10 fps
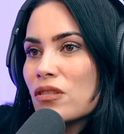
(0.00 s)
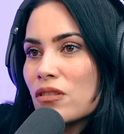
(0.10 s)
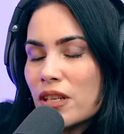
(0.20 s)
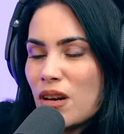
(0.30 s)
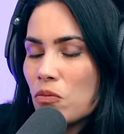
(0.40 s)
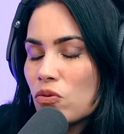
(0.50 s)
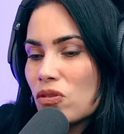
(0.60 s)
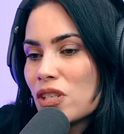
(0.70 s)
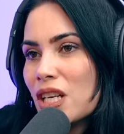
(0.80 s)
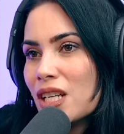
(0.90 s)
Yo quería Bush.
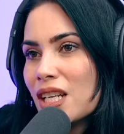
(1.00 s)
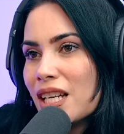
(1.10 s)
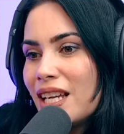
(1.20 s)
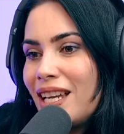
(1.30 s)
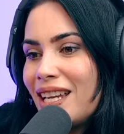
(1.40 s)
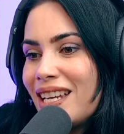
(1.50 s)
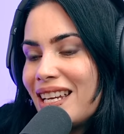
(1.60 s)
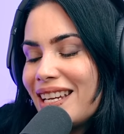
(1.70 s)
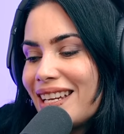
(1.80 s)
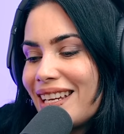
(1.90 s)

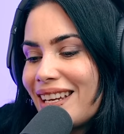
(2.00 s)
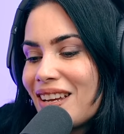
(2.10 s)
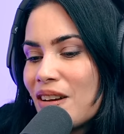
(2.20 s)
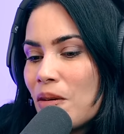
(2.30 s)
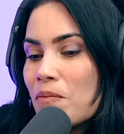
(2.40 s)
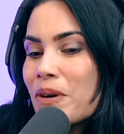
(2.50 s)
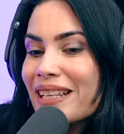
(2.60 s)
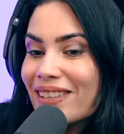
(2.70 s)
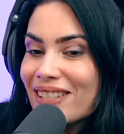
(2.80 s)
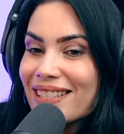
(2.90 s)
Y pues
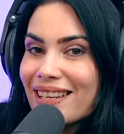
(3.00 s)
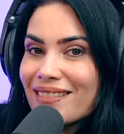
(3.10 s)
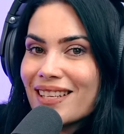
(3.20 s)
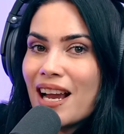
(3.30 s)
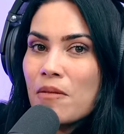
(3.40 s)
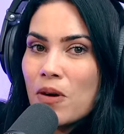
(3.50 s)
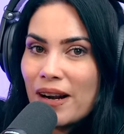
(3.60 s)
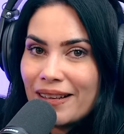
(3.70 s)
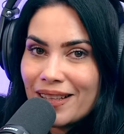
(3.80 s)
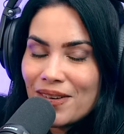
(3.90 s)
entonces llegamos al
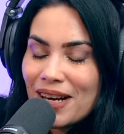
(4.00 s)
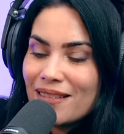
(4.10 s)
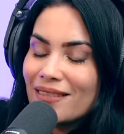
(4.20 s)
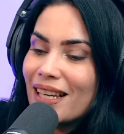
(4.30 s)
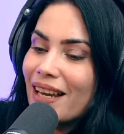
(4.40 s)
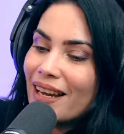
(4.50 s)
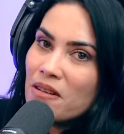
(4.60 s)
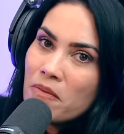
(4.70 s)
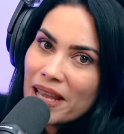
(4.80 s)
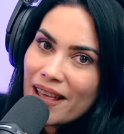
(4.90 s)
restaurante. Él
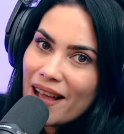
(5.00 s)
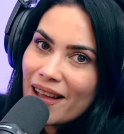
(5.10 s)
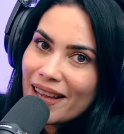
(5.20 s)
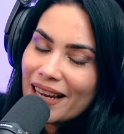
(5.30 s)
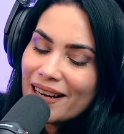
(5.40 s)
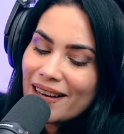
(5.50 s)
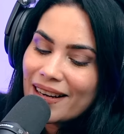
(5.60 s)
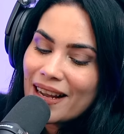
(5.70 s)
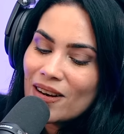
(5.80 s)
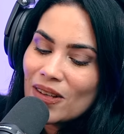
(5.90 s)
me da el
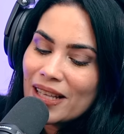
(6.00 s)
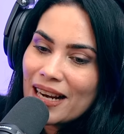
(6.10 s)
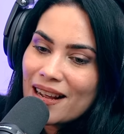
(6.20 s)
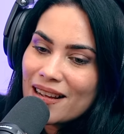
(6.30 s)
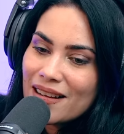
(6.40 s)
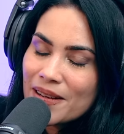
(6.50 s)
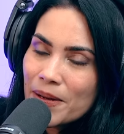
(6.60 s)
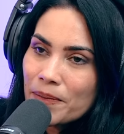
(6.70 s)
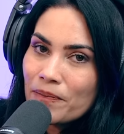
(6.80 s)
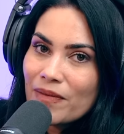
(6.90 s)
regalo de
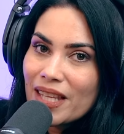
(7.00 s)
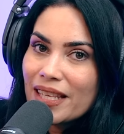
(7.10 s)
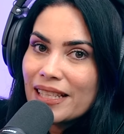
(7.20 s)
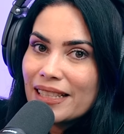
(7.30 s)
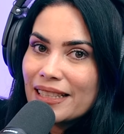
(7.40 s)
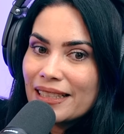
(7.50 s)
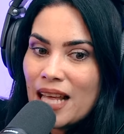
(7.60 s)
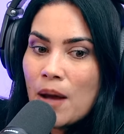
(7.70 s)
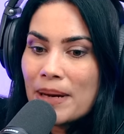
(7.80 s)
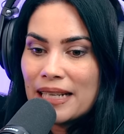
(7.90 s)
la, de
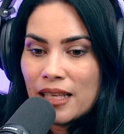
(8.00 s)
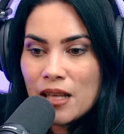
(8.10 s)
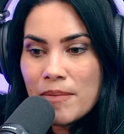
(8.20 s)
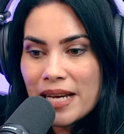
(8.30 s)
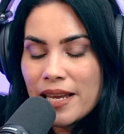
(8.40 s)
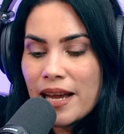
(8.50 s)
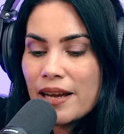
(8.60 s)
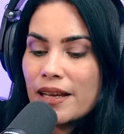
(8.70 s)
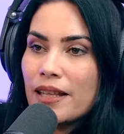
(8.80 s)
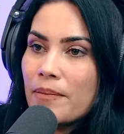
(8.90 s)
la paleta de
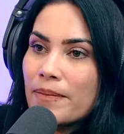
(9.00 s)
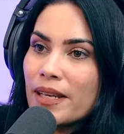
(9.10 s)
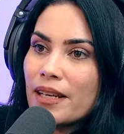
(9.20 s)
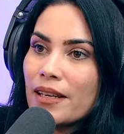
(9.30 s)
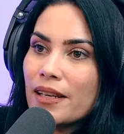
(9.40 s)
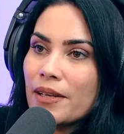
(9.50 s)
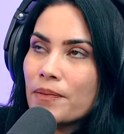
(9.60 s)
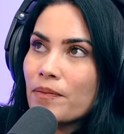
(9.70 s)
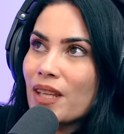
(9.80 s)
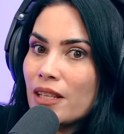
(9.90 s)
maquillaje
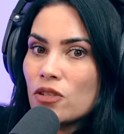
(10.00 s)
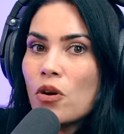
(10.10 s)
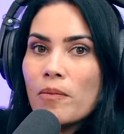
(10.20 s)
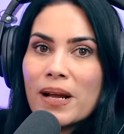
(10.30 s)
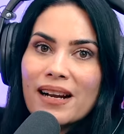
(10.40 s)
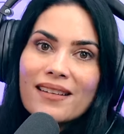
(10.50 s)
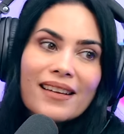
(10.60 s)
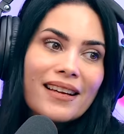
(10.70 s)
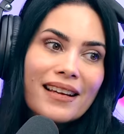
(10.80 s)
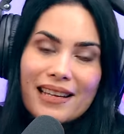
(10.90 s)
de, de, sombra.
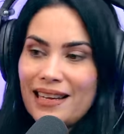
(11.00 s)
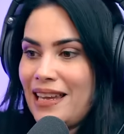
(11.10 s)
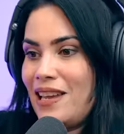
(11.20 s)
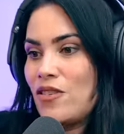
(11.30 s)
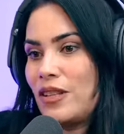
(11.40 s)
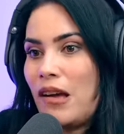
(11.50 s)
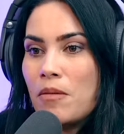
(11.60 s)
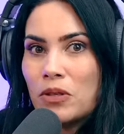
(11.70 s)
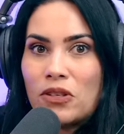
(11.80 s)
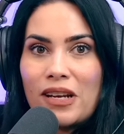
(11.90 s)
Y yo estaba
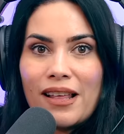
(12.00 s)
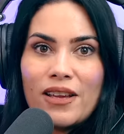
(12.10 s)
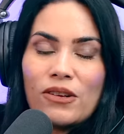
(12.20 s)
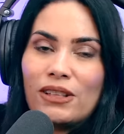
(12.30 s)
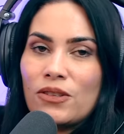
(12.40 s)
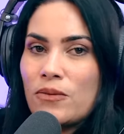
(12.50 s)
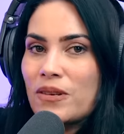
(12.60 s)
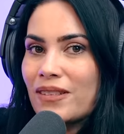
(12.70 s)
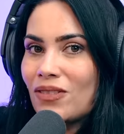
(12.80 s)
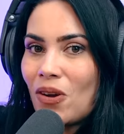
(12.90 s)
emocionada. Yo hasta subí un
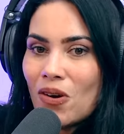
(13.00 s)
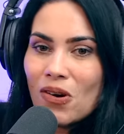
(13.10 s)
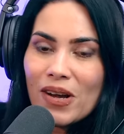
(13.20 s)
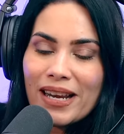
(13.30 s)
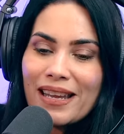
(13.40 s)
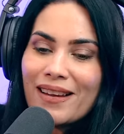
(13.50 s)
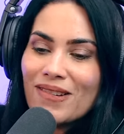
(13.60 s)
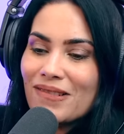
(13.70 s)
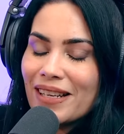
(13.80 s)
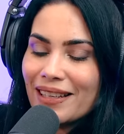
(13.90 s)
story
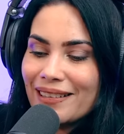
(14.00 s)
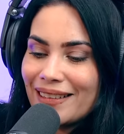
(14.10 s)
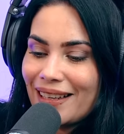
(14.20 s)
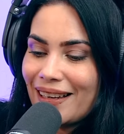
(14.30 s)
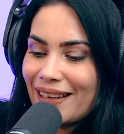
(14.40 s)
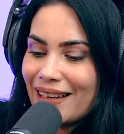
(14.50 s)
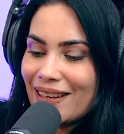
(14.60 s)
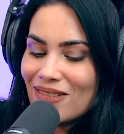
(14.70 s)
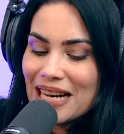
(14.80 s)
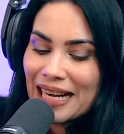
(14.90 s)
con, este,
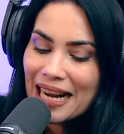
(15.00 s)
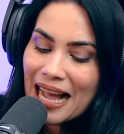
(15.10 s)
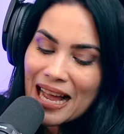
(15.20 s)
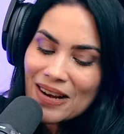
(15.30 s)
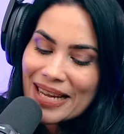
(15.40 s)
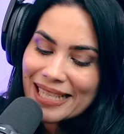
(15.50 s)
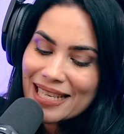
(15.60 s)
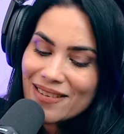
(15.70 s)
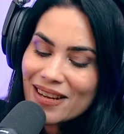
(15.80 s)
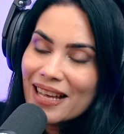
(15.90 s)
con el regalo y qué sé
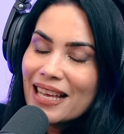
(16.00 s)
yo.